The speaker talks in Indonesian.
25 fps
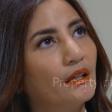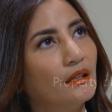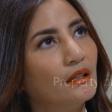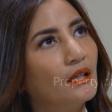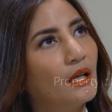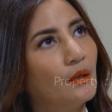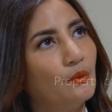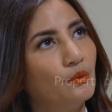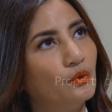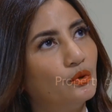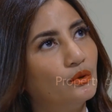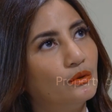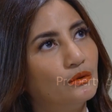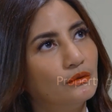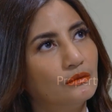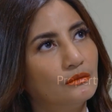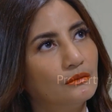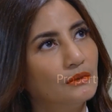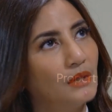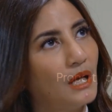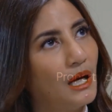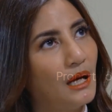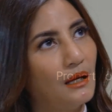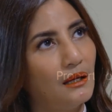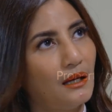yakin
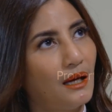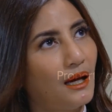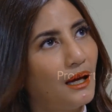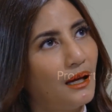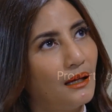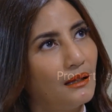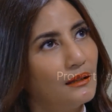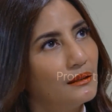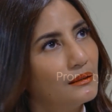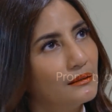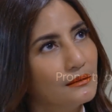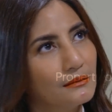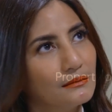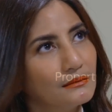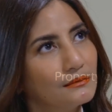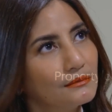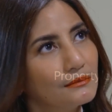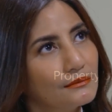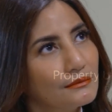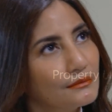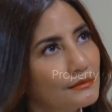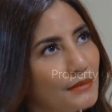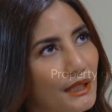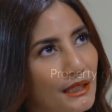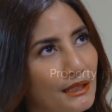kamu nggak
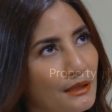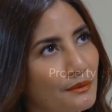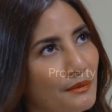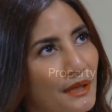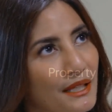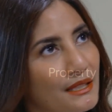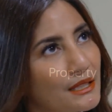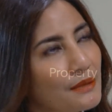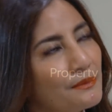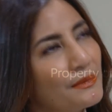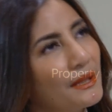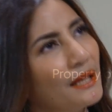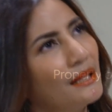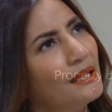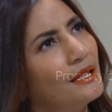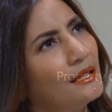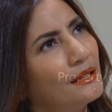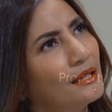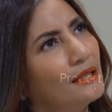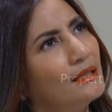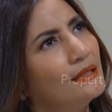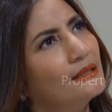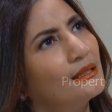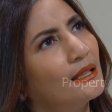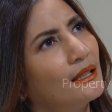macem-macem kan
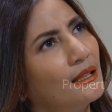nanti di